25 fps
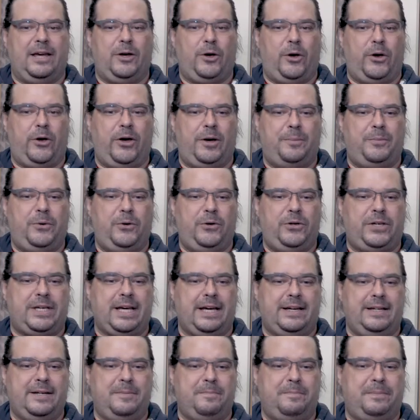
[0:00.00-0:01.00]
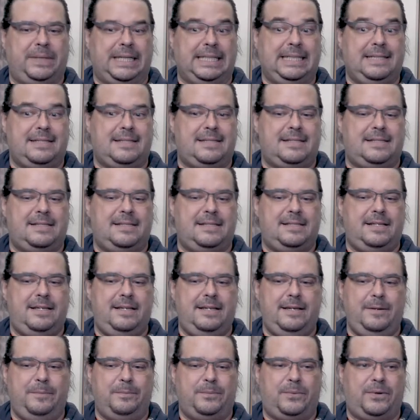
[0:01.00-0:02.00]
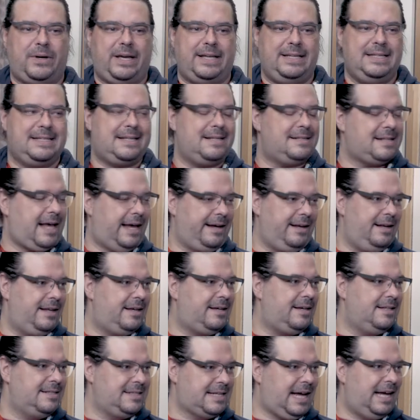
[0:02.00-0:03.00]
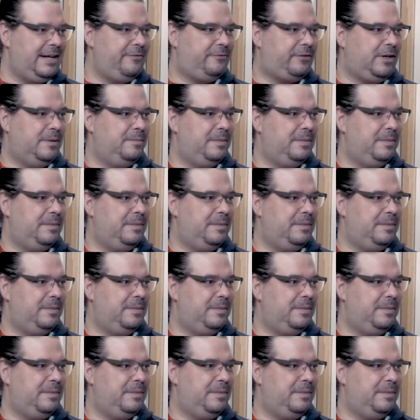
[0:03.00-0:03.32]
Hörbücher im Prinzip ist es eigentlich ganz einfach.